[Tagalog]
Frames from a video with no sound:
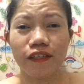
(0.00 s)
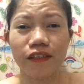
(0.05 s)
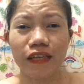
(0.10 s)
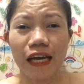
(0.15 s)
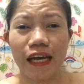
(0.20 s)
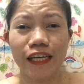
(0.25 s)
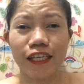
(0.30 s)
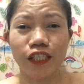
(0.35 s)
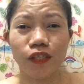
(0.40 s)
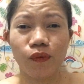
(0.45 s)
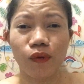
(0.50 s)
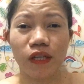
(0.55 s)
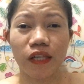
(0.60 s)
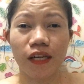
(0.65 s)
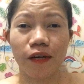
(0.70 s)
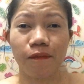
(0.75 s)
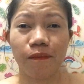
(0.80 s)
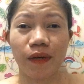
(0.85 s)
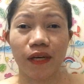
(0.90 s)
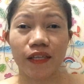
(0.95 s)
guys,
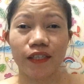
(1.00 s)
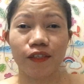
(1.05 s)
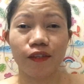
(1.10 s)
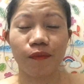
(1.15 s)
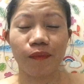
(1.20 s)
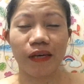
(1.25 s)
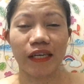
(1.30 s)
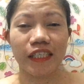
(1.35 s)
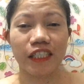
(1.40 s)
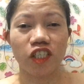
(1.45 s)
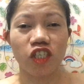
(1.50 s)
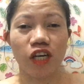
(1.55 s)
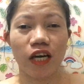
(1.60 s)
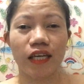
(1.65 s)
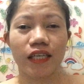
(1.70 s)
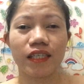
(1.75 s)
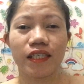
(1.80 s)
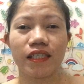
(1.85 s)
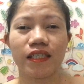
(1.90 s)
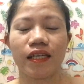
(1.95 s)
welcome back to my
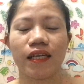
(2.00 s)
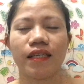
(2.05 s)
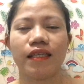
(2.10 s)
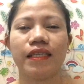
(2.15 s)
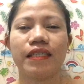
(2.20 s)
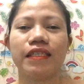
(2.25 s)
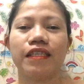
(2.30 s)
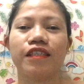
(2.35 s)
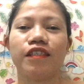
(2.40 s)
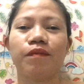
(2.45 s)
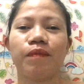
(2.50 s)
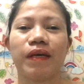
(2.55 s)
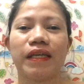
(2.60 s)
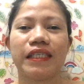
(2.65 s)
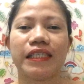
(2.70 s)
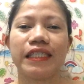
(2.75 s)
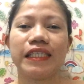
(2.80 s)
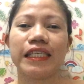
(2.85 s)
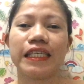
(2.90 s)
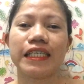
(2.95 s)
channel and this is
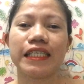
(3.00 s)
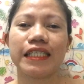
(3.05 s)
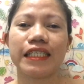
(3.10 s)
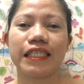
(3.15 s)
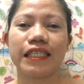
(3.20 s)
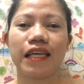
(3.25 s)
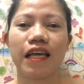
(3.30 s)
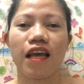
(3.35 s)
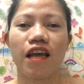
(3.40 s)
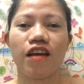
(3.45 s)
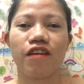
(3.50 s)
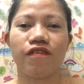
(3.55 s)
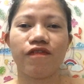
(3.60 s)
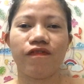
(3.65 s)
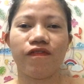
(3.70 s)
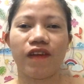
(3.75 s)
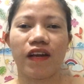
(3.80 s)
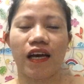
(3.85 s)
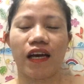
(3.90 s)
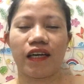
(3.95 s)
my 6
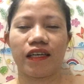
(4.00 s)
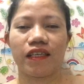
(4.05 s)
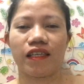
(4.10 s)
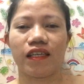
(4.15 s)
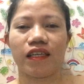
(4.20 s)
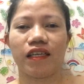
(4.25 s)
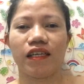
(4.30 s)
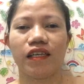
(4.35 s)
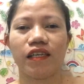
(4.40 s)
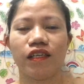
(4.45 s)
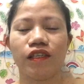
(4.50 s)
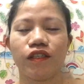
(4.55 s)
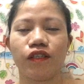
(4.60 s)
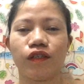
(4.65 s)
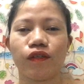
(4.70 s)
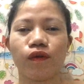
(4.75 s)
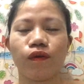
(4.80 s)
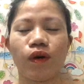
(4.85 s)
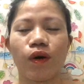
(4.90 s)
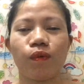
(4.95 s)
vlog.
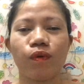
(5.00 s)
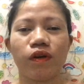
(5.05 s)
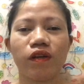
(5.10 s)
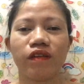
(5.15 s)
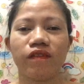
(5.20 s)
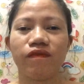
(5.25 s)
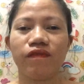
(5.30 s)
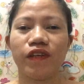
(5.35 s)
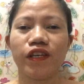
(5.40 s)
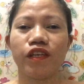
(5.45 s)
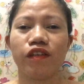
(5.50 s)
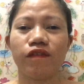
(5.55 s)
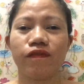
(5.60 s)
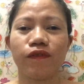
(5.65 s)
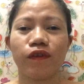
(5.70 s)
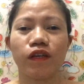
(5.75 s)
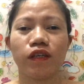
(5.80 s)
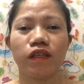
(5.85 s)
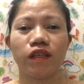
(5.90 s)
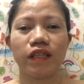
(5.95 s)
So our video
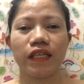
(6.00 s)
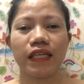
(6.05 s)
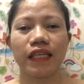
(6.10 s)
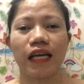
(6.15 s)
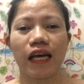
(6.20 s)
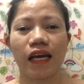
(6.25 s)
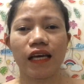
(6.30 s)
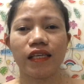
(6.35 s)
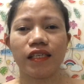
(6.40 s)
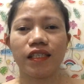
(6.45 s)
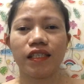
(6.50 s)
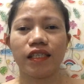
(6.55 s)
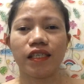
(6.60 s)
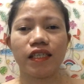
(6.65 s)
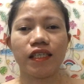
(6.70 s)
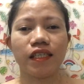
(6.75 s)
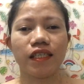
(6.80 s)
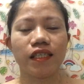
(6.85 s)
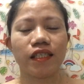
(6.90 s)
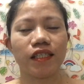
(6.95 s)
for today guys
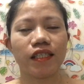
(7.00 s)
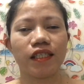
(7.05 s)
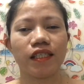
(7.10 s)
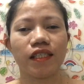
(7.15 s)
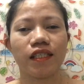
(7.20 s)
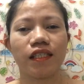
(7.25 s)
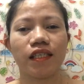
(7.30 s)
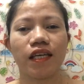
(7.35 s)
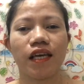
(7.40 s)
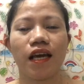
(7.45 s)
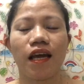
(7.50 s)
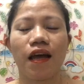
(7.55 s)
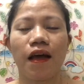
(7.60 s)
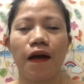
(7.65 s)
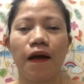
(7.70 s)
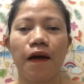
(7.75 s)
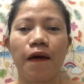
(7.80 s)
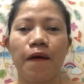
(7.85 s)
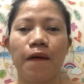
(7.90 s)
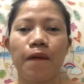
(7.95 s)
is
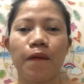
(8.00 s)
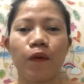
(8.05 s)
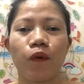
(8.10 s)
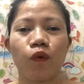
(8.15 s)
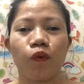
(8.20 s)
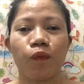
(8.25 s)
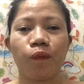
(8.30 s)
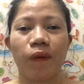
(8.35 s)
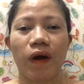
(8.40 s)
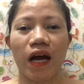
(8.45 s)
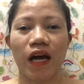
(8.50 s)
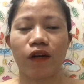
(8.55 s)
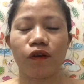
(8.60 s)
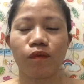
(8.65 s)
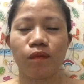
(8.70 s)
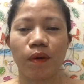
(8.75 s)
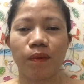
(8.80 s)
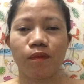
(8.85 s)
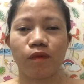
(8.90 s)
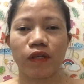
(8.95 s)
kung
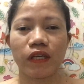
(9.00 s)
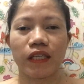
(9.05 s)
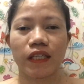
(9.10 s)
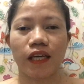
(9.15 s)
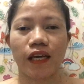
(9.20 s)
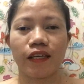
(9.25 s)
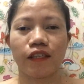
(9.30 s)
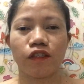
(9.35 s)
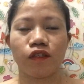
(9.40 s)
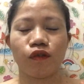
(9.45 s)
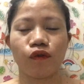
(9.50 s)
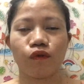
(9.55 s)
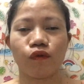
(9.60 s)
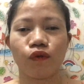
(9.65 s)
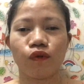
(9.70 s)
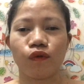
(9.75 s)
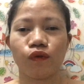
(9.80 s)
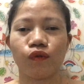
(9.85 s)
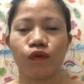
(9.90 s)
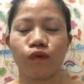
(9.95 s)
paano ma-monetize yung
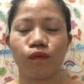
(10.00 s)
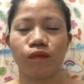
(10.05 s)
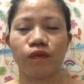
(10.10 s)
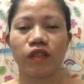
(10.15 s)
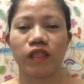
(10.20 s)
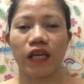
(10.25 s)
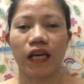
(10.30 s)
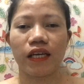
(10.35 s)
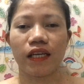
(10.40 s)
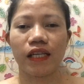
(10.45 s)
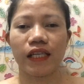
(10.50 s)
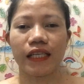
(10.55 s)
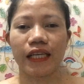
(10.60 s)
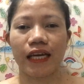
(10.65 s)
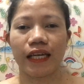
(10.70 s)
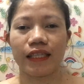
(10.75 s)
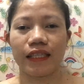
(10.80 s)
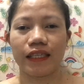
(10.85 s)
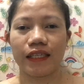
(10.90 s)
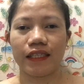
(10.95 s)
YouTube channel
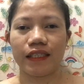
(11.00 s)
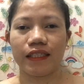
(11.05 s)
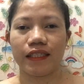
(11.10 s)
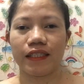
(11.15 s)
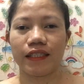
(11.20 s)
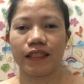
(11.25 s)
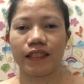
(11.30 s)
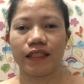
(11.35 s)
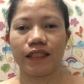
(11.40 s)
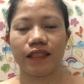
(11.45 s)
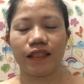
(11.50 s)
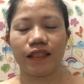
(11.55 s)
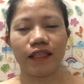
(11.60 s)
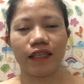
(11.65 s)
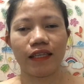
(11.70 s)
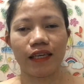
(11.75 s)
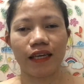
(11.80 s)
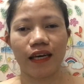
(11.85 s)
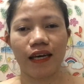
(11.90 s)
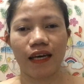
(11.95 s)
natin.
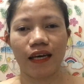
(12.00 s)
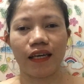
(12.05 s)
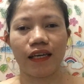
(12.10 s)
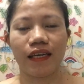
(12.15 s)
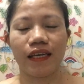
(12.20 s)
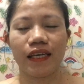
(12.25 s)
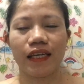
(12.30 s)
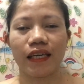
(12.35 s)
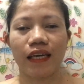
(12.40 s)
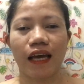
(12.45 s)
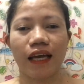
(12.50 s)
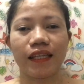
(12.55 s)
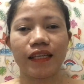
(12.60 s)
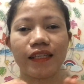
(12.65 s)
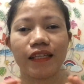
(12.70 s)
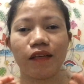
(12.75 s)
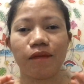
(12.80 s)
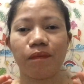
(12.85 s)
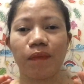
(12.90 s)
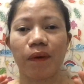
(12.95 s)
Yeah, kahit
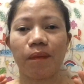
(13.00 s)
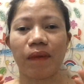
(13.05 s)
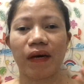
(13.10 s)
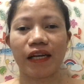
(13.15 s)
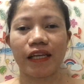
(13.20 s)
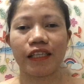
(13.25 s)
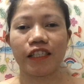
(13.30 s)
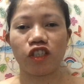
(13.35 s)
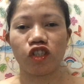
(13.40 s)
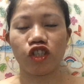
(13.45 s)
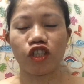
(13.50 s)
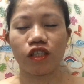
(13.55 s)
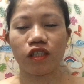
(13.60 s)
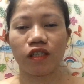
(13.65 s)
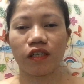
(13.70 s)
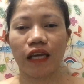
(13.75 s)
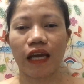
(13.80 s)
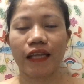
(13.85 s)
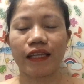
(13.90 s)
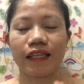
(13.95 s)
hindi pa ma-reach,
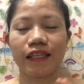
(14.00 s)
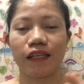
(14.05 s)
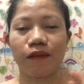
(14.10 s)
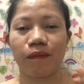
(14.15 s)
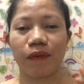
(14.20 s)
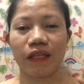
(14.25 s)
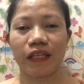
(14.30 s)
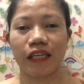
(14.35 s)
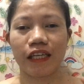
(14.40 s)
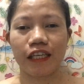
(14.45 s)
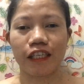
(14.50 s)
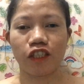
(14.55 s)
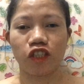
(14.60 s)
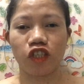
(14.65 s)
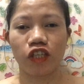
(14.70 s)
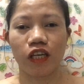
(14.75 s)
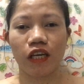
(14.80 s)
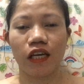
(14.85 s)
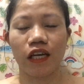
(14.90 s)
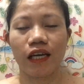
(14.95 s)
kahit hindi pa
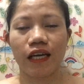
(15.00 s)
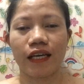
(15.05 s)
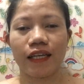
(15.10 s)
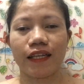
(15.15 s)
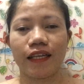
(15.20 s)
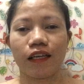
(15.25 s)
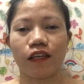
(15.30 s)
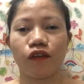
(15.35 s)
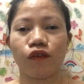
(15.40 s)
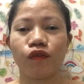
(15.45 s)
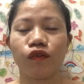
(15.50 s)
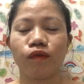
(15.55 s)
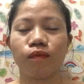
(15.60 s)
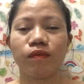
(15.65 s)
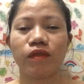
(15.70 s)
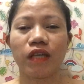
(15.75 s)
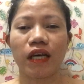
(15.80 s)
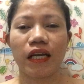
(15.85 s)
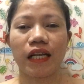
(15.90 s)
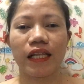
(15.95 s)
na-reach ng
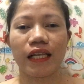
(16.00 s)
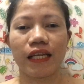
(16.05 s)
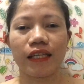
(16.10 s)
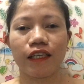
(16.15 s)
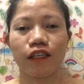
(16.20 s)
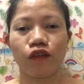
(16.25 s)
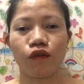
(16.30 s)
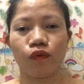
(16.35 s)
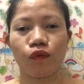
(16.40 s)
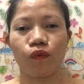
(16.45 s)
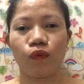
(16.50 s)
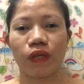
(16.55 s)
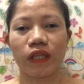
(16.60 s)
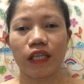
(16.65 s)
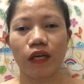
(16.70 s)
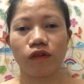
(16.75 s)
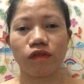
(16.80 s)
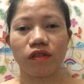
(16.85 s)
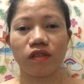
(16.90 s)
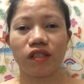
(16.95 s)
YouTube channel natin yung
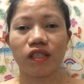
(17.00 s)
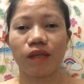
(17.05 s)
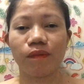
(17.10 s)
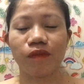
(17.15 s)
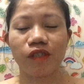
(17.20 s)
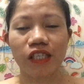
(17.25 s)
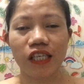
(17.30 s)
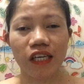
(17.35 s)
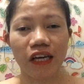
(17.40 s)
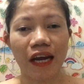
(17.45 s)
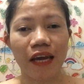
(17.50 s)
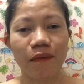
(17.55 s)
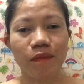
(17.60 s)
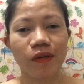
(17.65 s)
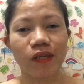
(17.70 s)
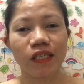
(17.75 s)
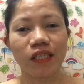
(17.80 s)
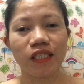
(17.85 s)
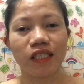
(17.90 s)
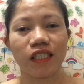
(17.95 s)
1,000
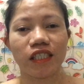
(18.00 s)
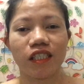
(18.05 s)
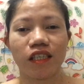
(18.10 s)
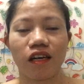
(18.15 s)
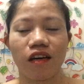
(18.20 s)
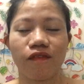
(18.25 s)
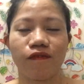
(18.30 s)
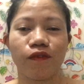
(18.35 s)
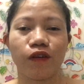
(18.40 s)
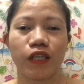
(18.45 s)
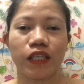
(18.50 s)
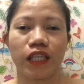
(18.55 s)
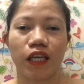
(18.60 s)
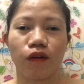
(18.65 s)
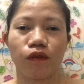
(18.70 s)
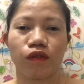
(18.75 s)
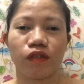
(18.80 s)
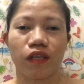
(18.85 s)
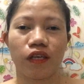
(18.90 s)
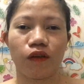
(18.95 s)
subscribers at saka
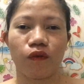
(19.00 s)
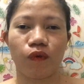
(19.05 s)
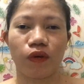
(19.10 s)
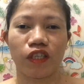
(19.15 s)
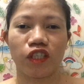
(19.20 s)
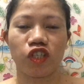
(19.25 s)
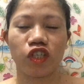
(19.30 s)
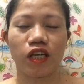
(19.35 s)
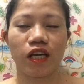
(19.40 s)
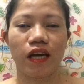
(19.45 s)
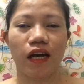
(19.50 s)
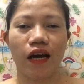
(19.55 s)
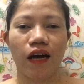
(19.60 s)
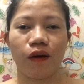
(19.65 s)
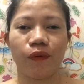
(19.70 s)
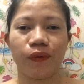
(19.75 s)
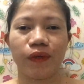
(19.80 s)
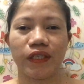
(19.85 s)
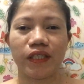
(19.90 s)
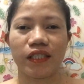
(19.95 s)
4,000 watch
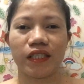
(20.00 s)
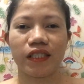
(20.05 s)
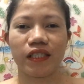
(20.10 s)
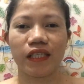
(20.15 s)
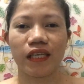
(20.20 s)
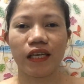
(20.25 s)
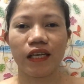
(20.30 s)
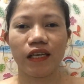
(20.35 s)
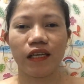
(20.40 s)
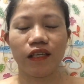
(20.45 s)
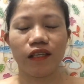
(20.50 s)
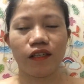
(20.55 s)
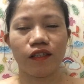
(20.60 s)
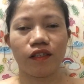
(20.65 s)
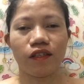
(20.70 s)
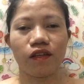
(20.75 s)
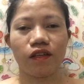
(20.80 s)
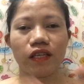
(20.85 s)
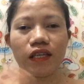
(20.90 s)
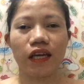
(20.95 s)
hours.
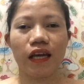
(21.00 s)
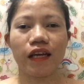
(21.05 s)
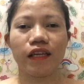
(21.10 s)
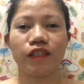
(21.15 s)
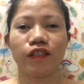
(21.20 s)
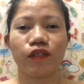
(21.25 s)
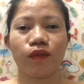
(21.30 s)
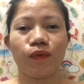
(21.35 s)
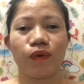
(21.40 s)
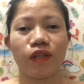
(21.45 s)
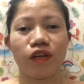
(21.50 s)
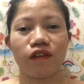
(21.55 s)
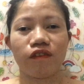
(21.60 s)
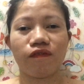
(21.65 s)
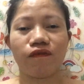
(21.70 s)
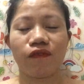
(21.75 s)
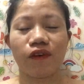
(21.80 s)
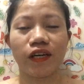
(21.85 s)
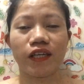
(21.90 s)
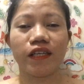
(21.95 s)
So yun guys, so without
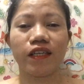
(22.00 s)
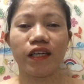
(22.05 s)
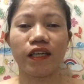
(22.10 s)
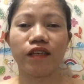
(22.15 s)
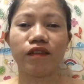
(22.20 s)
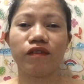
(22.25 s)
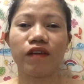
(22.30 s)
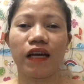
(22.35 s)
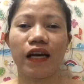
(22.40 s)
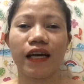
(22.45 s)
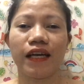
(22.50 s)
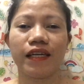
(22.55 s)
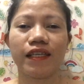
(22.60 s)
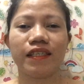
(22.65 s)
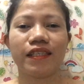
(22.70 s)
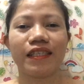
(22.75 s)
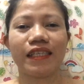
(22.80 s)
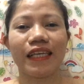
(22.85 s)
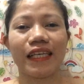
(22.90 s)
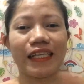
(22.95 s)
further ado
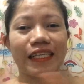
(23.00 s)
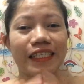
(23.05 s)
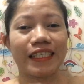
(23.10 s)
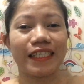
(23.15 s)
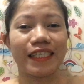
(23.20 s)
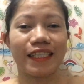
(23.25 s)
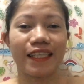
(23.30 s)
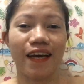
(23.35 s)
guys, let's